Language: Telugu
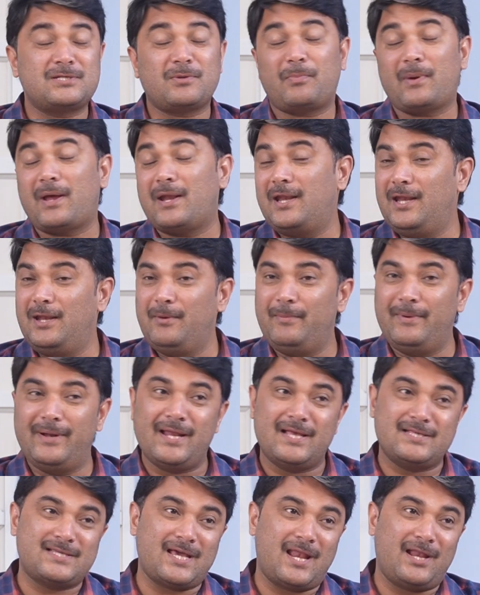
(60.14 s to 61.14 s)
అని చెప్పి అన్ని
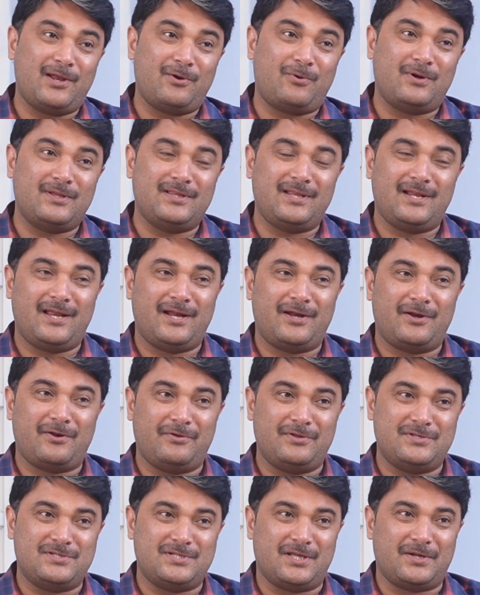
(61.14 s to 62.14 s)
మీడియా ఛానల్ కూడా తిరిగి
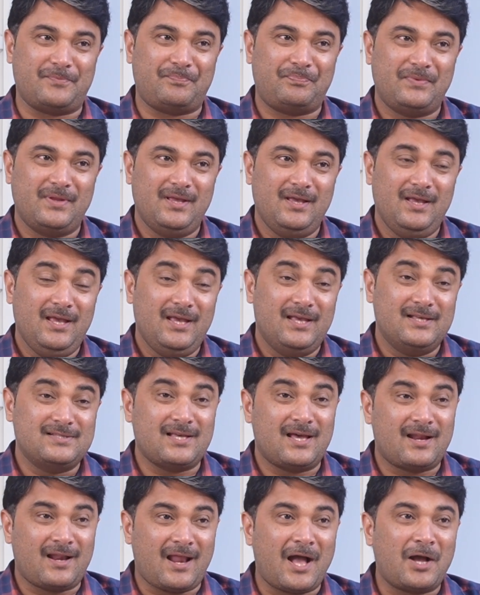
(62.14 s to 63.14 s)
ఇంటర్వ్యూ ఇచ్చారు
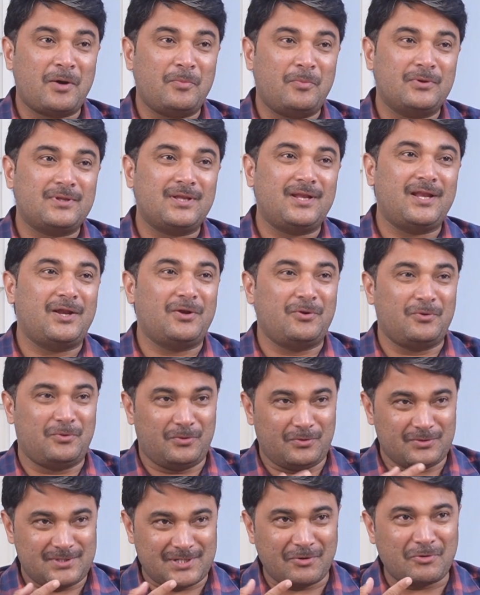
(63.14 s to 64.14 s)
సార్ రాకపోతే నేను
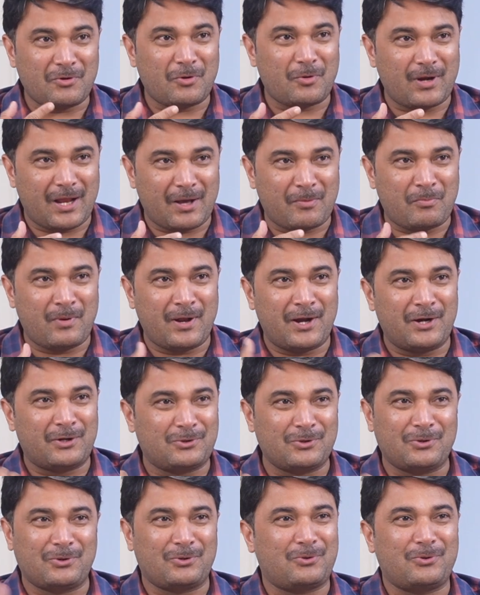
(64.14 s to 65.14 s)
సెవెన్ ఓ క్లాక్
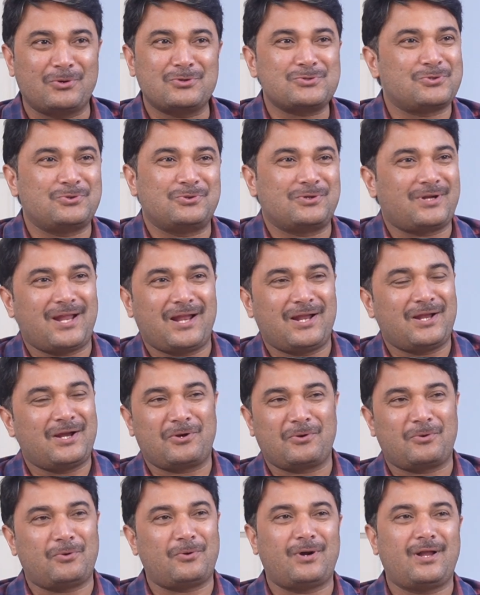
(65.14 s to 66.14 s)
బ్లేడ్తో
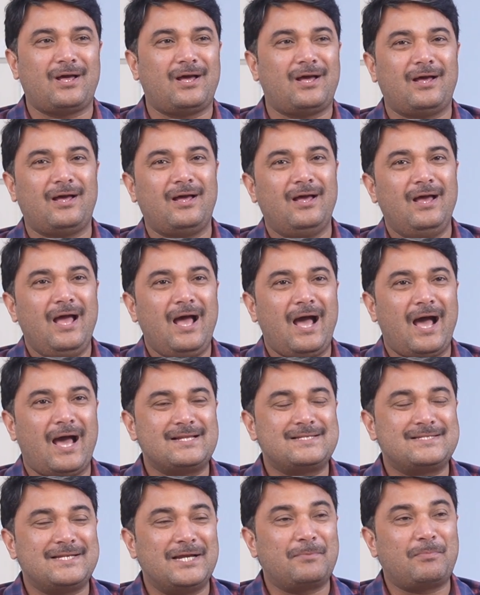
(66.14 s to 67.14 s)
కోసుకుంటానన్నట్టు కూడా
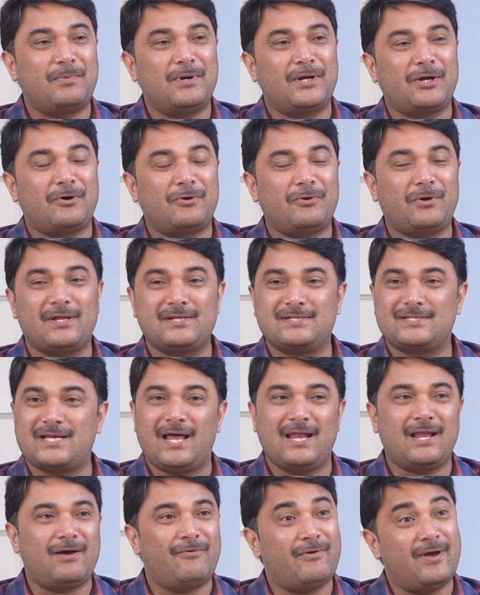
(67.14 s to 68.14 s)
ఆయన స్టేట్మెంట్ ఇవ్వడం అది
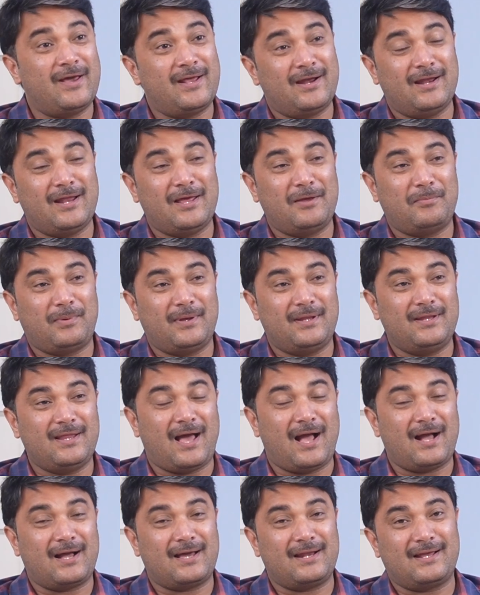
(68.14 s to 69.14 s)
చాలా వైరల్ అయిపోయింది
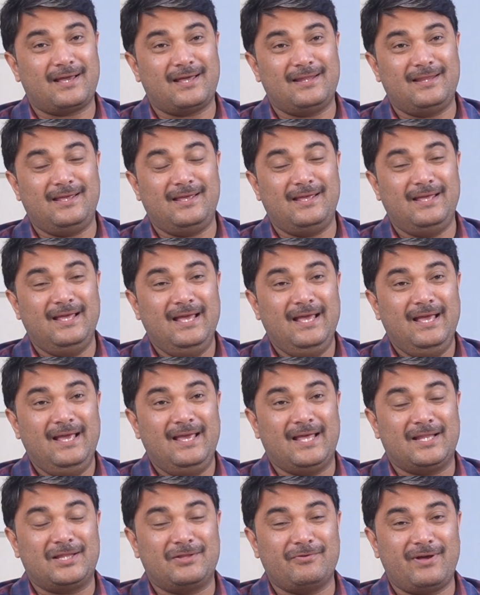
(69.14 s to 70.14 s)
ఆఖరికి అది
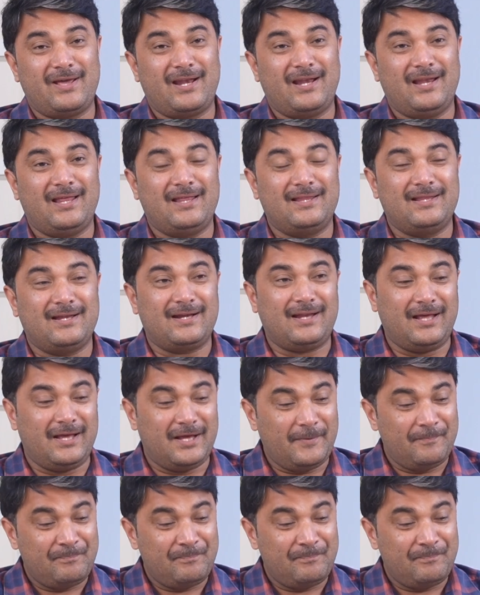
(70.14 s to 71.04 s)
ఎంత వైరల్ అయిందంటే